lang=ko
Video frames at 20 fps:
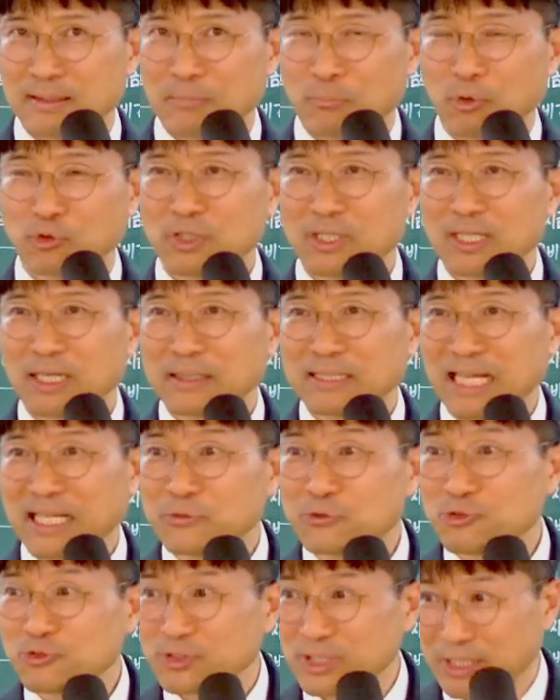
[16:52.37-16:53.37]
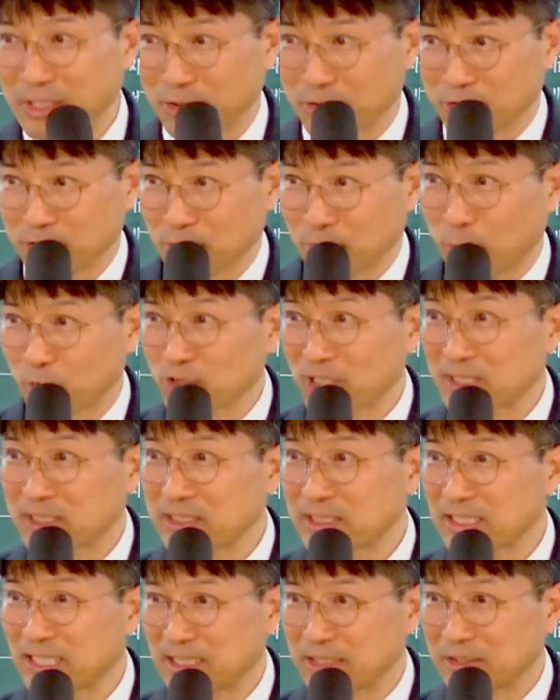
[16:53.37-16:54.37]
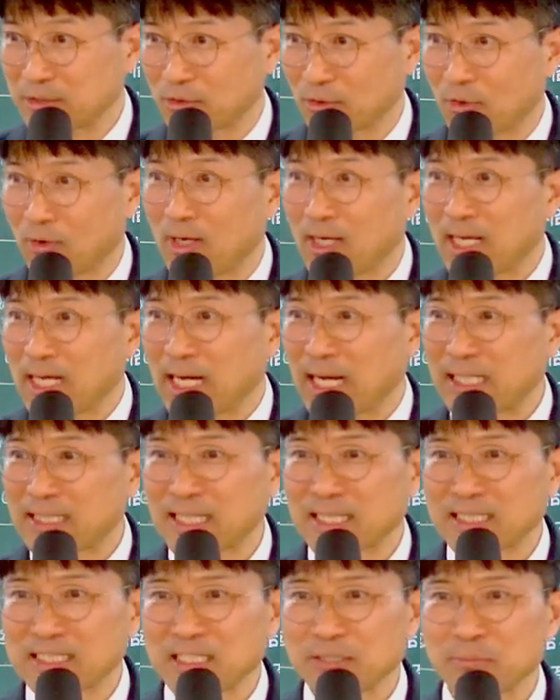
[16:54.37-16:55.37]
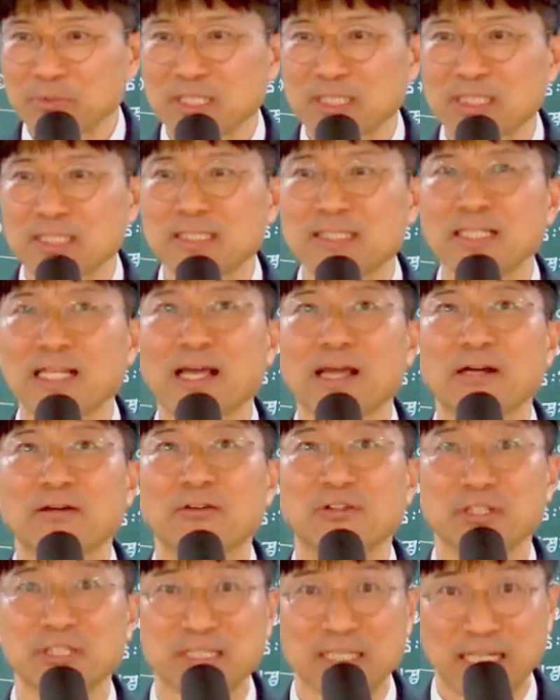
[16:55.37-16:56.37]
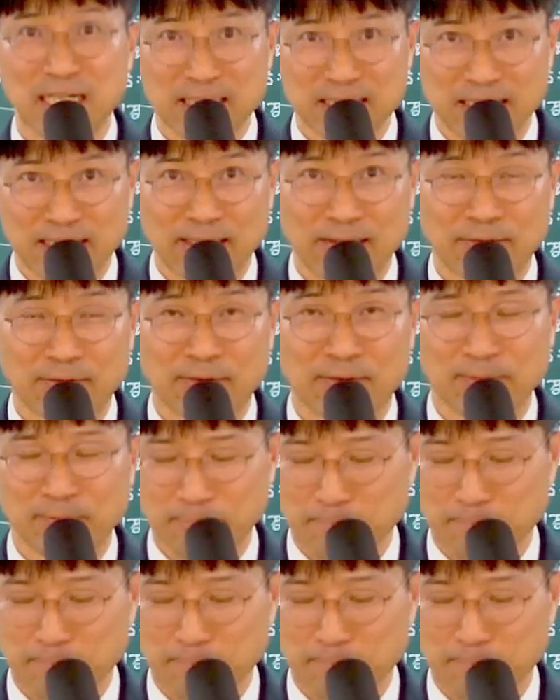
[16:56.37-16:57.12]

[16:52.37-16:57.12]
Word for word: 보좌가 단수잖아요. 그죠? 보좌들이 아니고 하나님이신데 어린 양이에요.